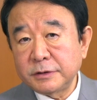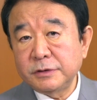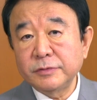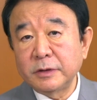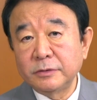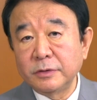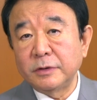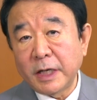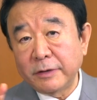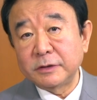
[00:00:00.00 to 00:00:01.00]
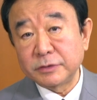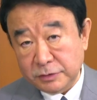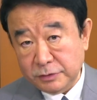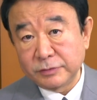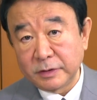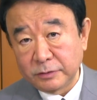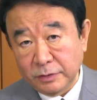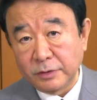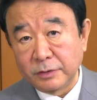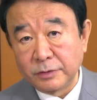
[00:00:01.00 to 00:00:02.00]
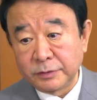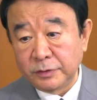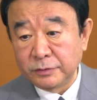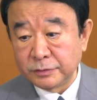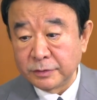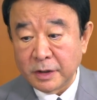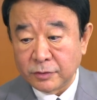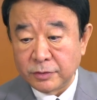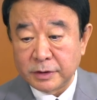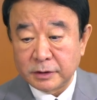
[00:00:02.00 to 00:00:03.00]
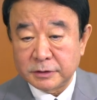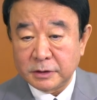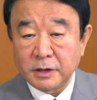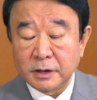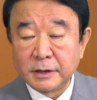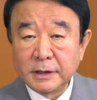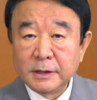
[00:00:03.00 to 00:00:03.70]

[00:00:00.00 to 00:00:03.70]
真珠湾の、ハワイの真珠湾の日本軍が攻撃した